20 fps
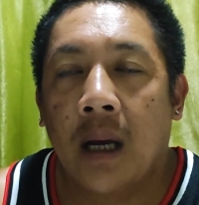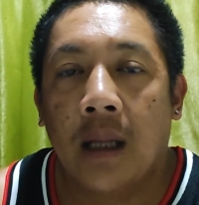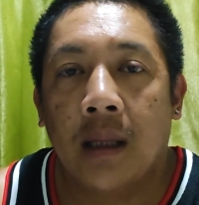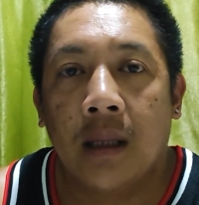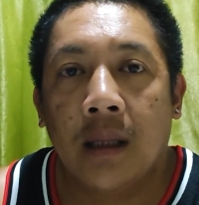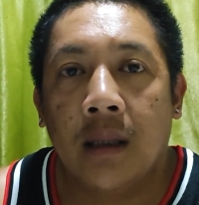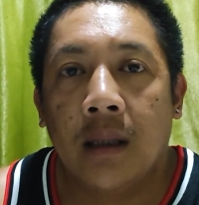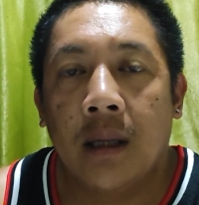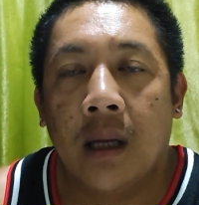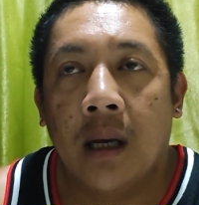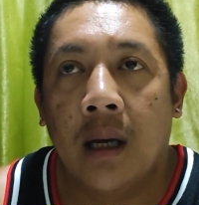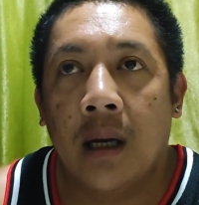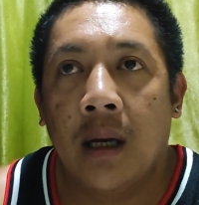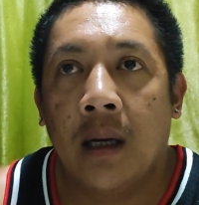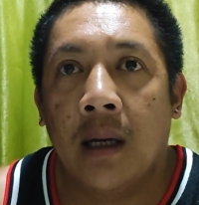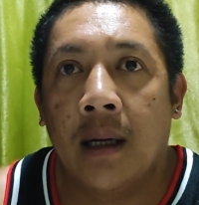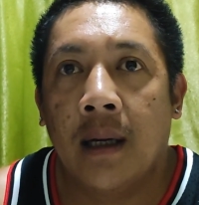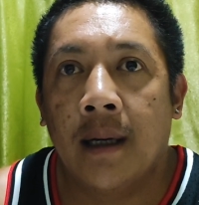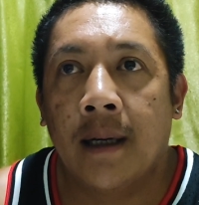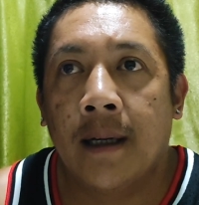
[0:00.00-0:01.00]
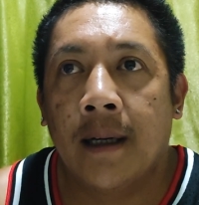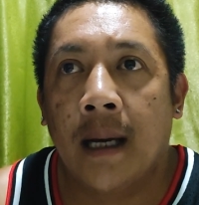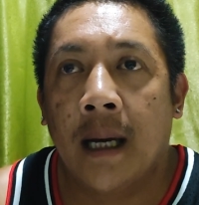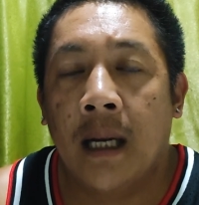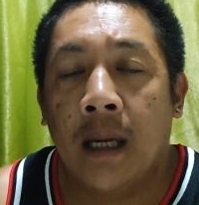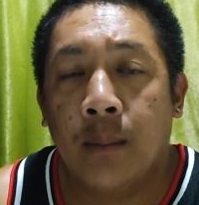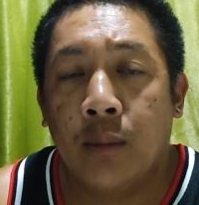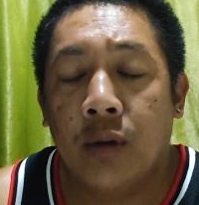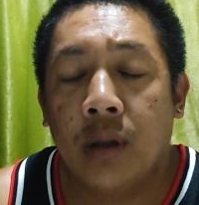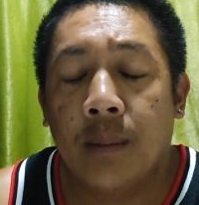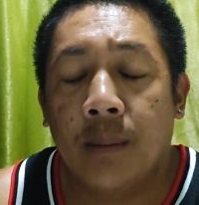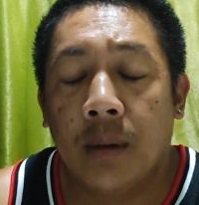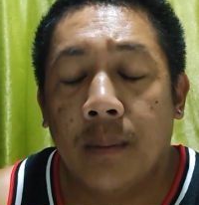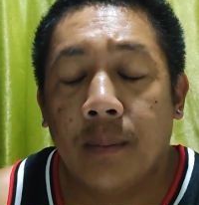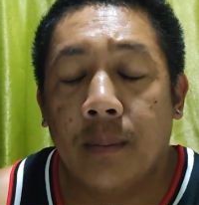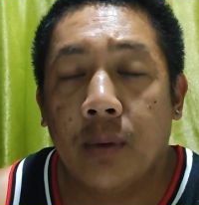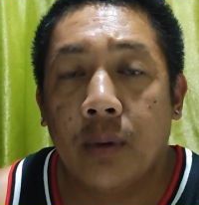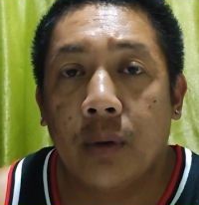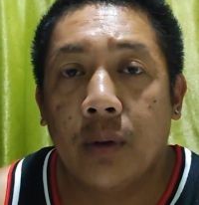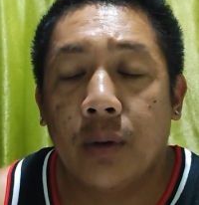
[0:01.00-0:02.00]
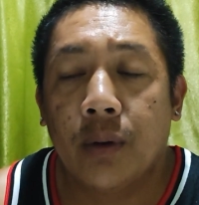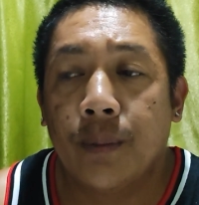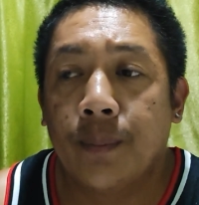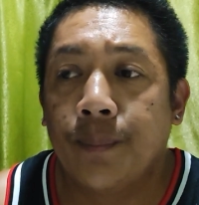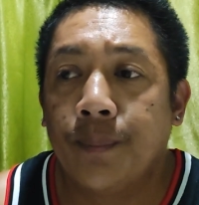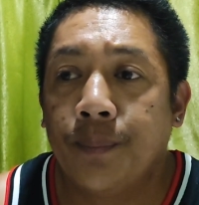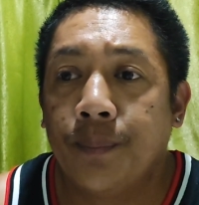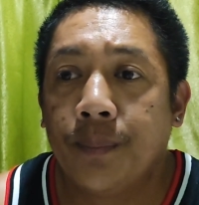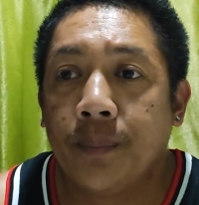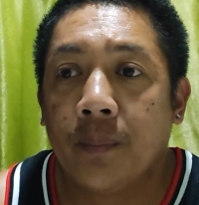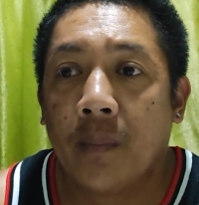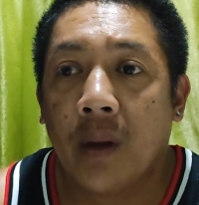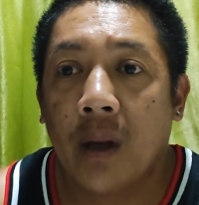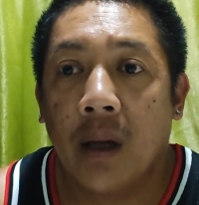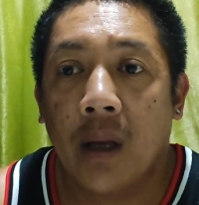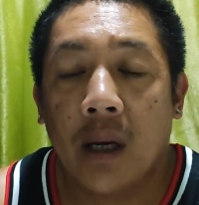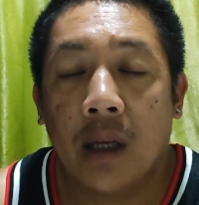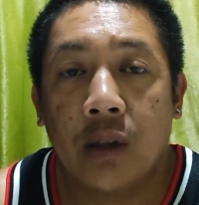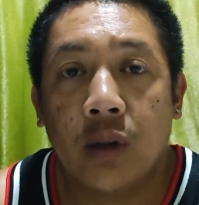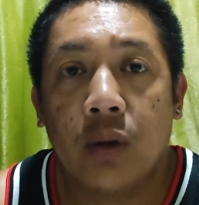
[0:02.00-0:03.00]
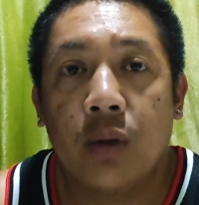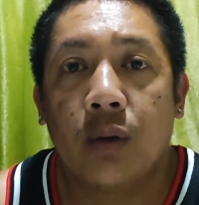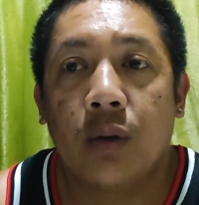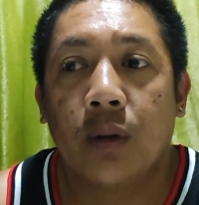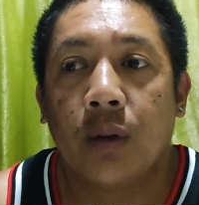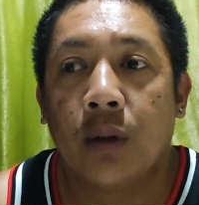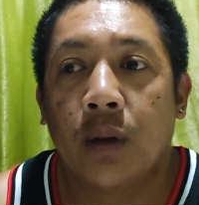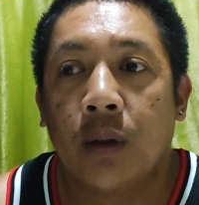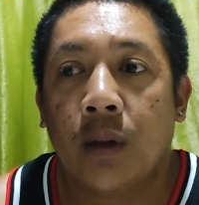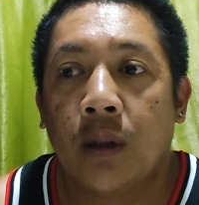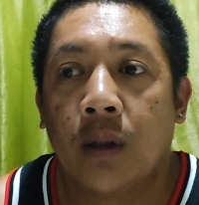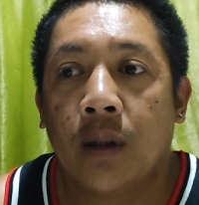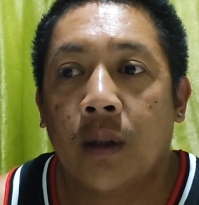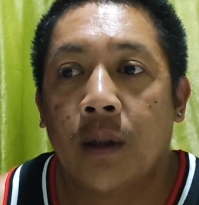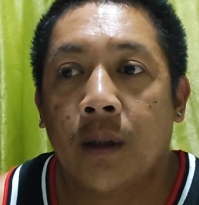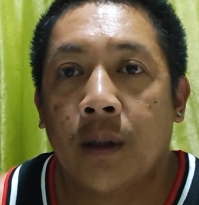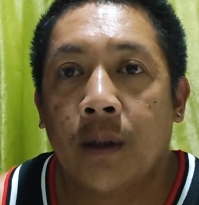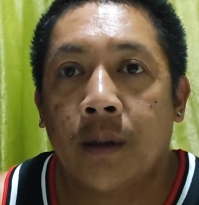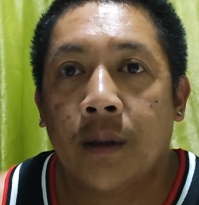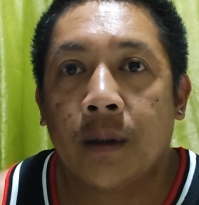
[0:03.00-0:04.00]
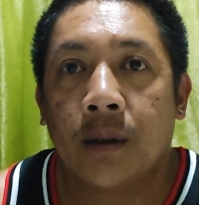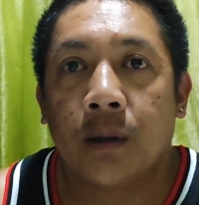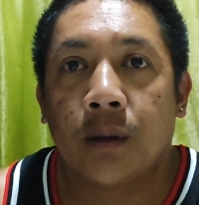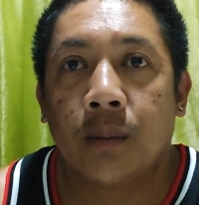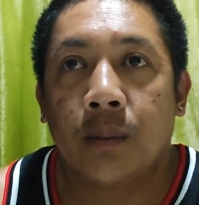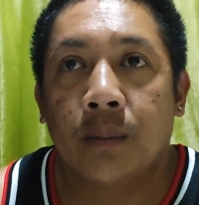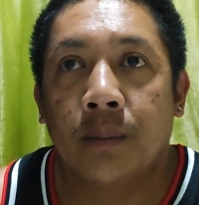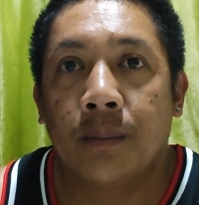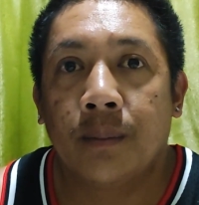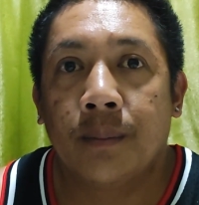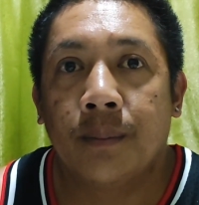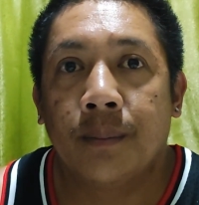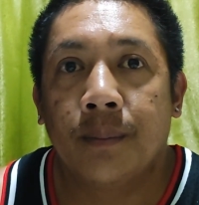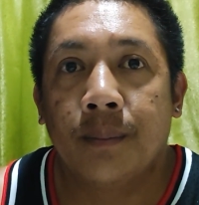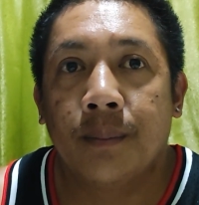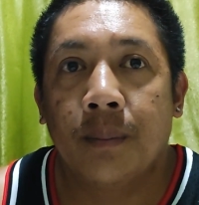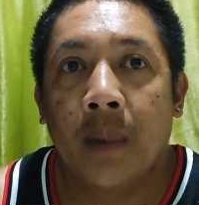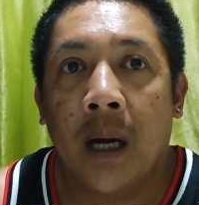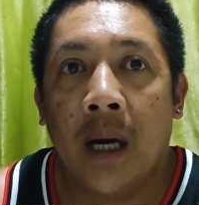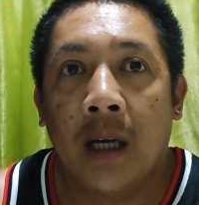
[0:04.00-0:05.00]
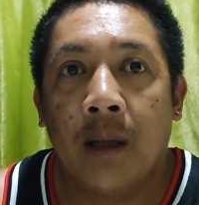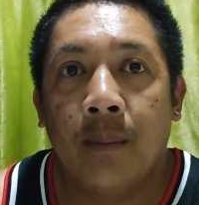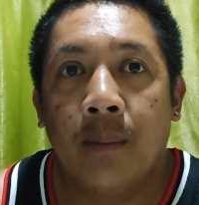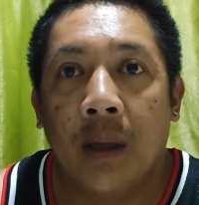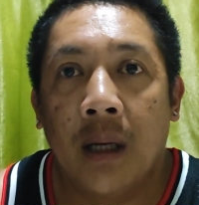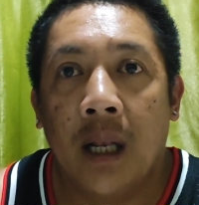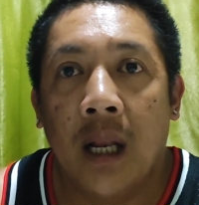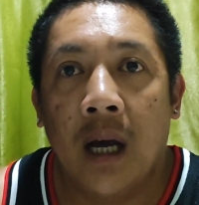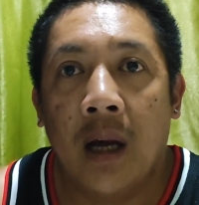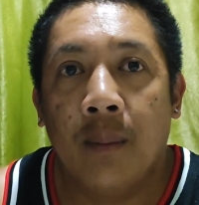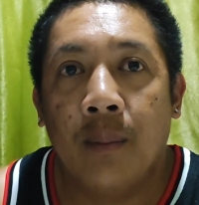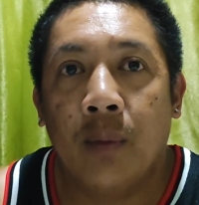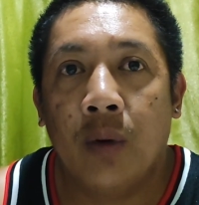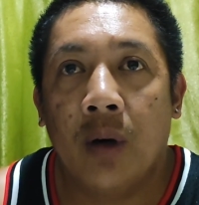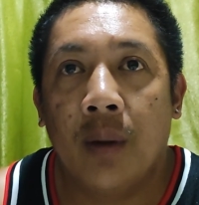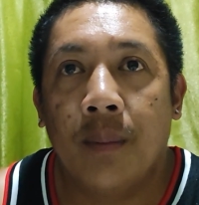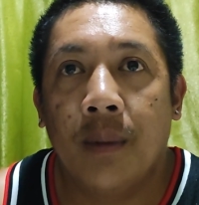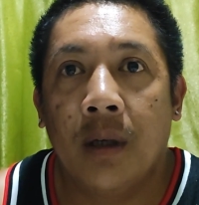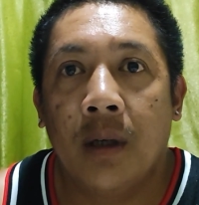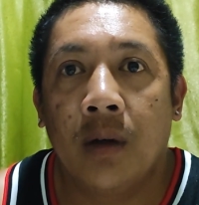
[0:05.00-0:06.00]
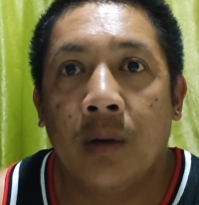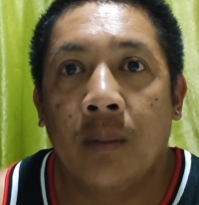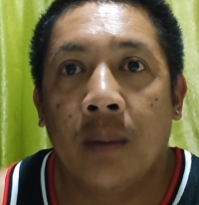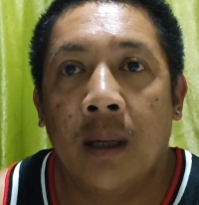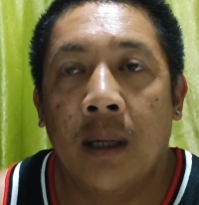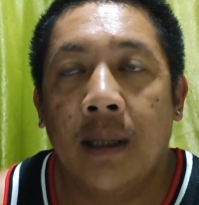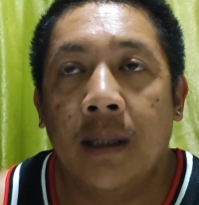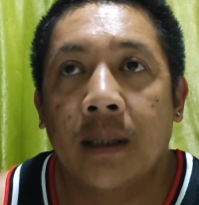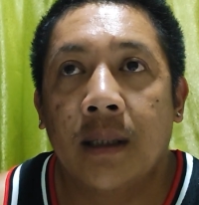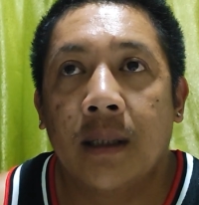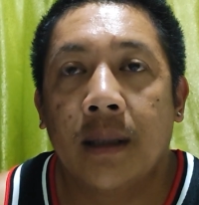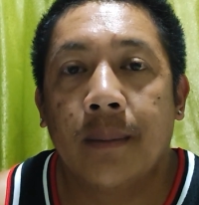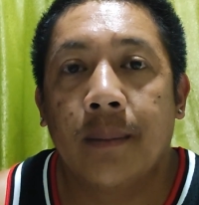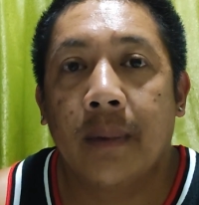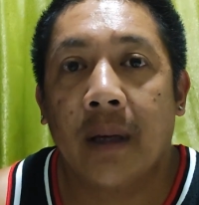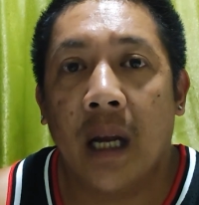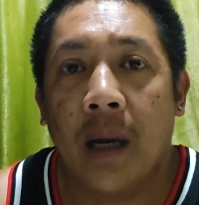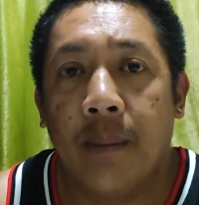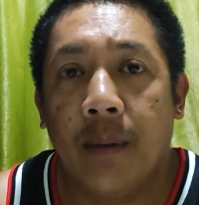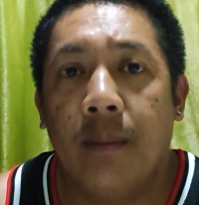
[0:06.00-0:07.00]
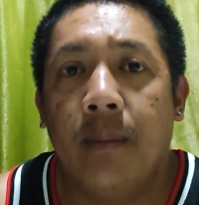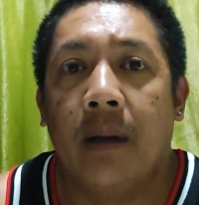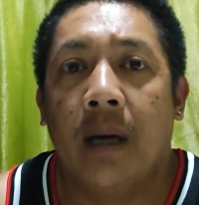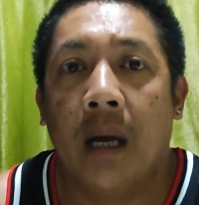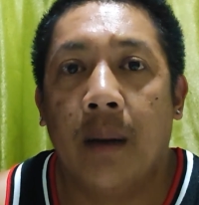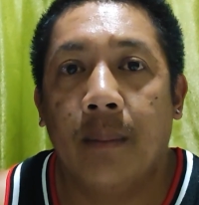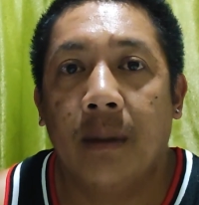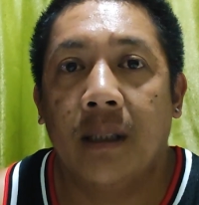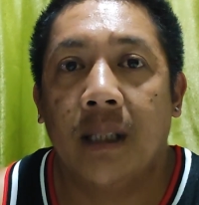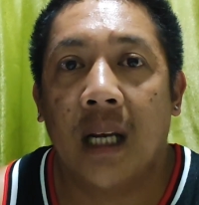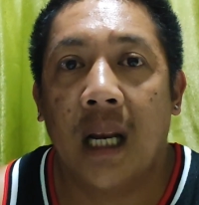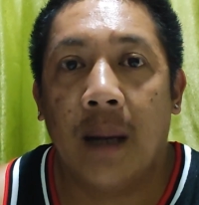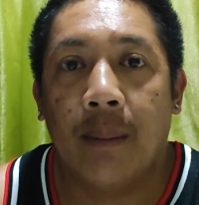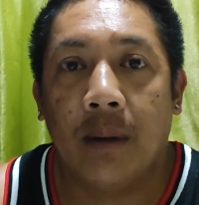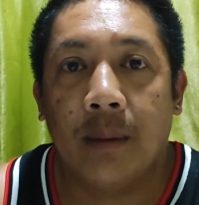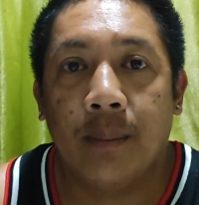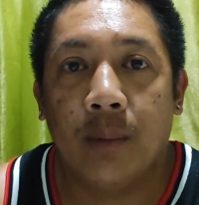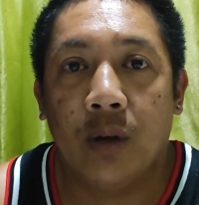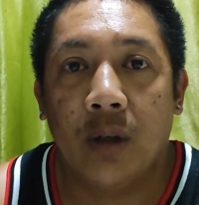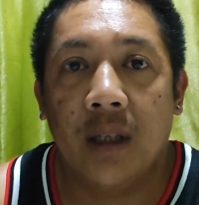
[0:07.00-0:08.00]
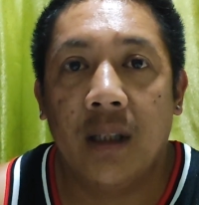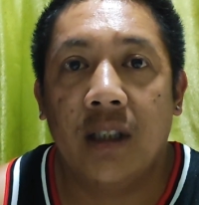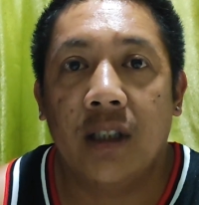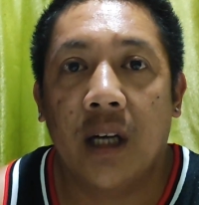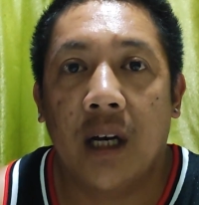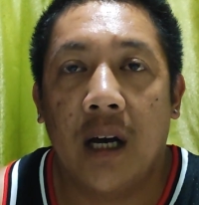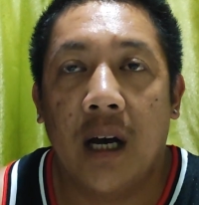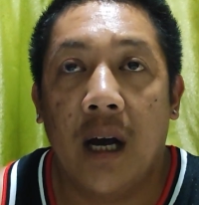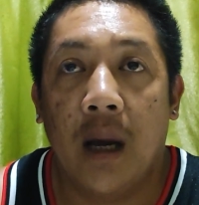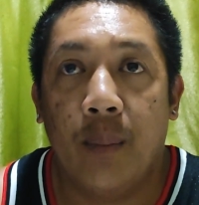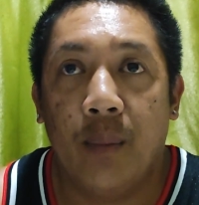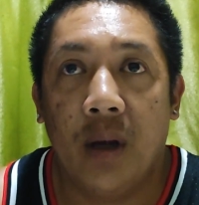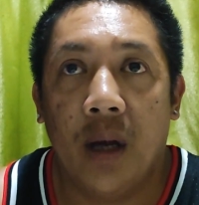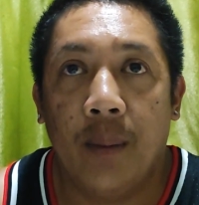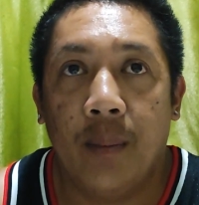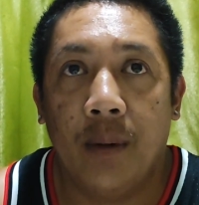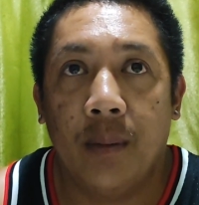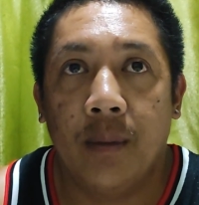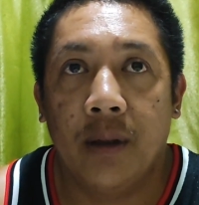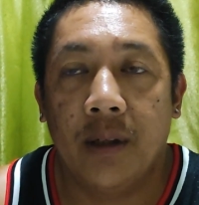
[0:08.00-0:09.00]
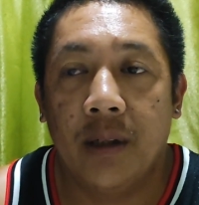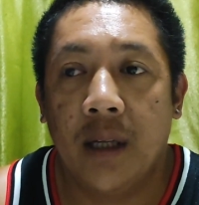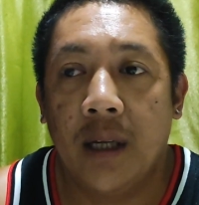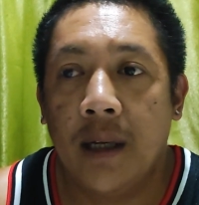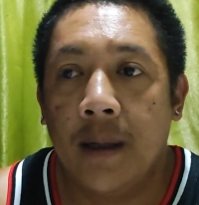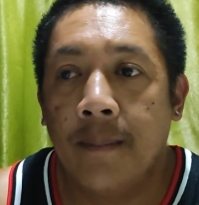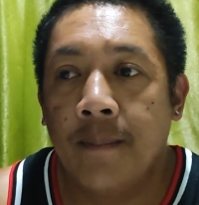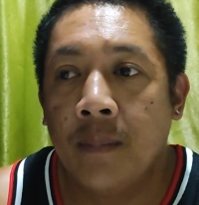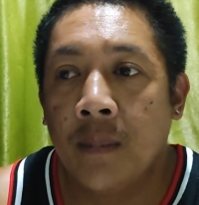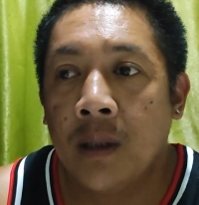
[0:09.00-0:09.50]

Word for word: At uh, alam mo naman po yung rason um, bakit biglaan po kaming umalis. Maraming maraming salamat po ulit. Tsaka happy happy birthday.